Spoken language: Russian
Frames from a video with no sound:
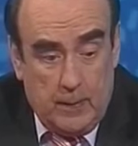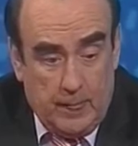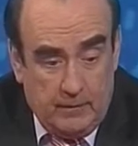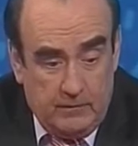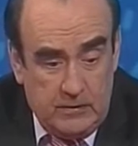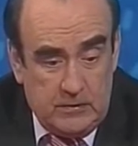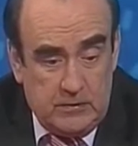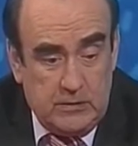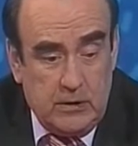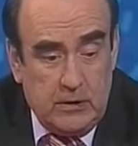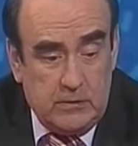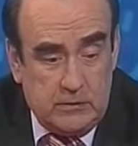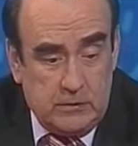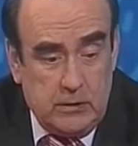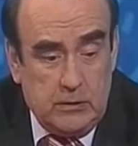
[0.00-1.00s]

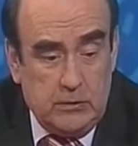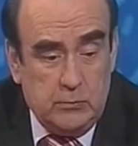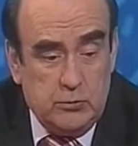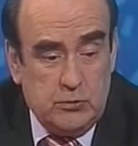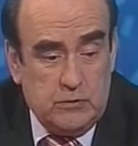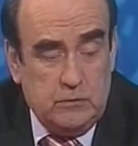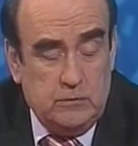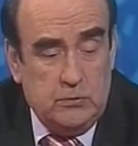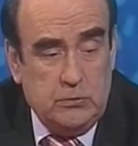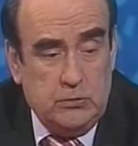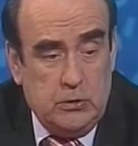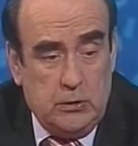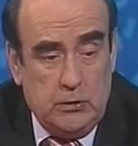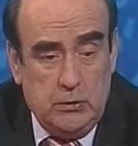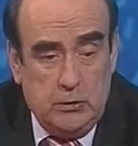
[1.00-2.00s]
Выясняется на этом же
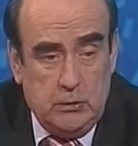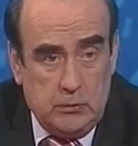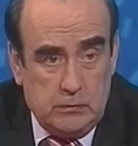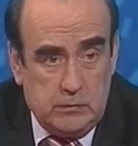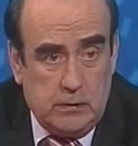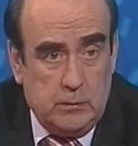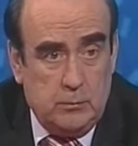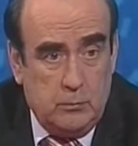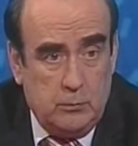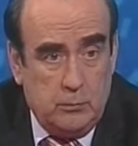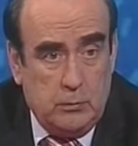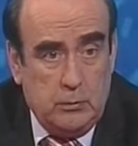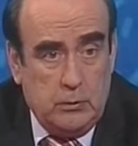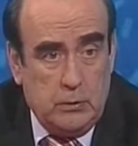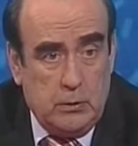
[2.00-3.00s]
совещании, сам
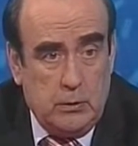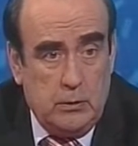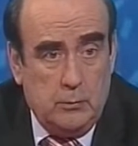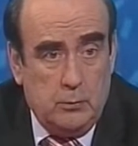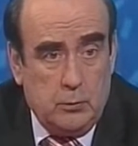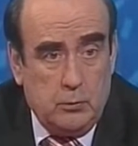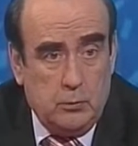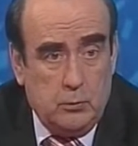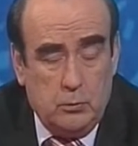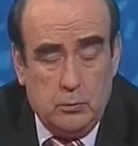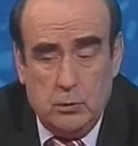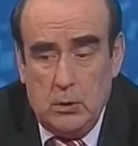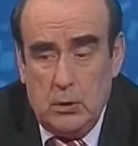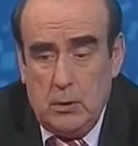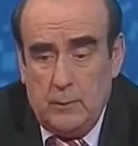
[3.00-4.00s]
генеральный прокурор
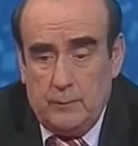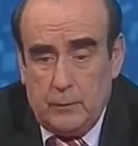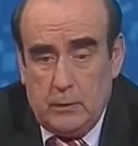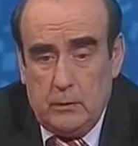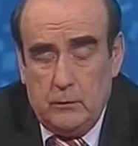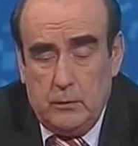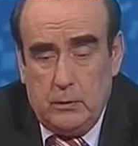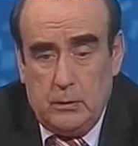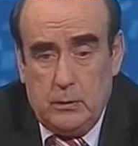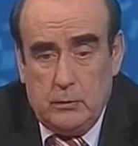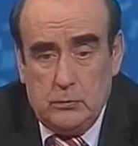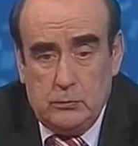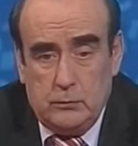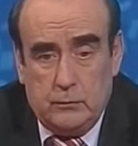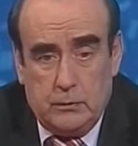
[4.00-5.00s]
говорит,
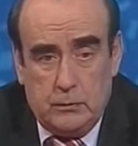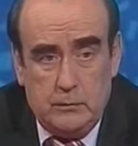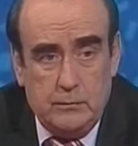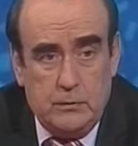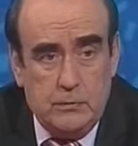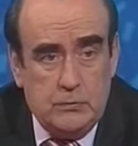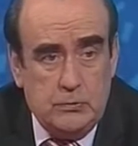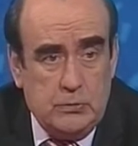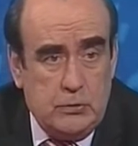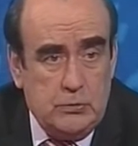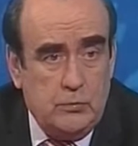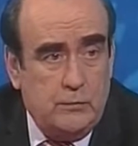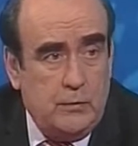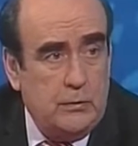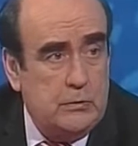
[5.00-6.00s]
что Владимир Владимирович, я
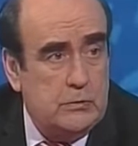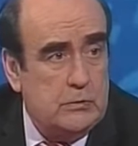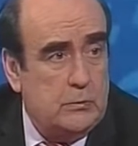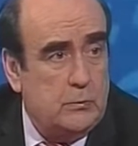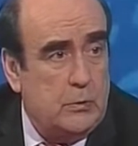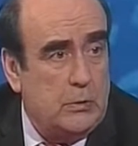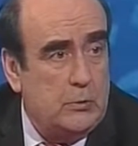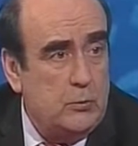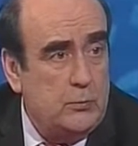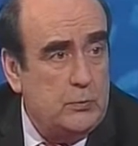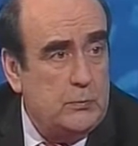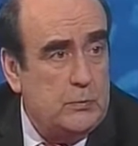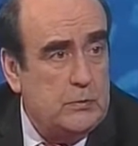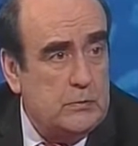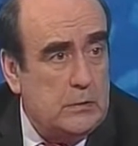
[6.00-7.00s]
еще в 2011 году
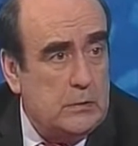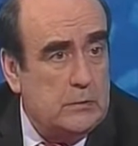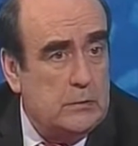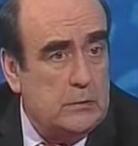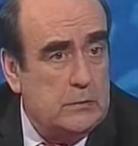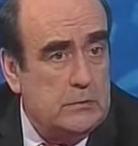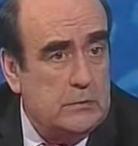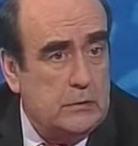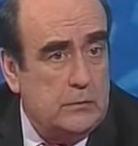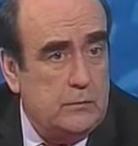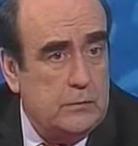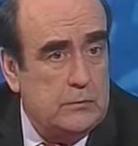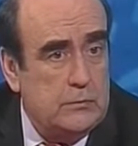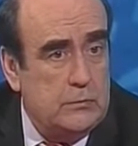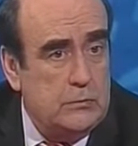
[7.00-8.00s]
подписал
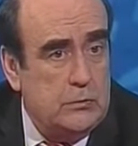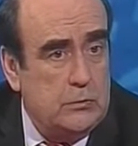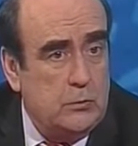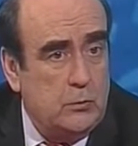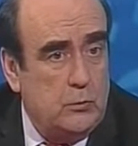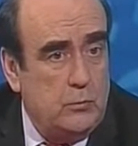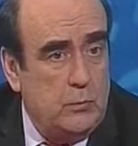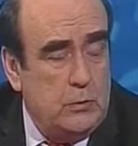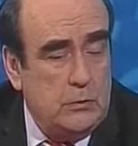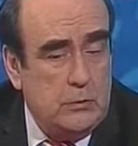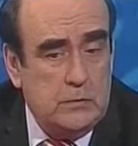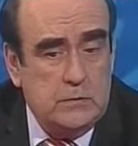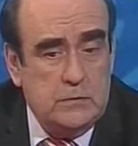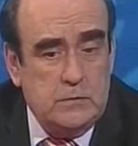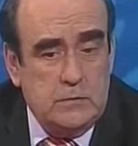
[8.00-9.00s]
соответствующий документ,
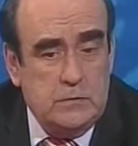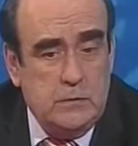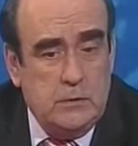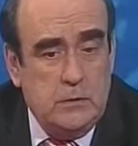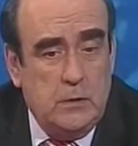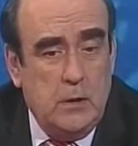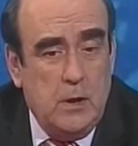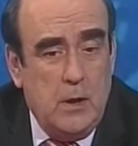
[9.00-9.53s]
разъяснение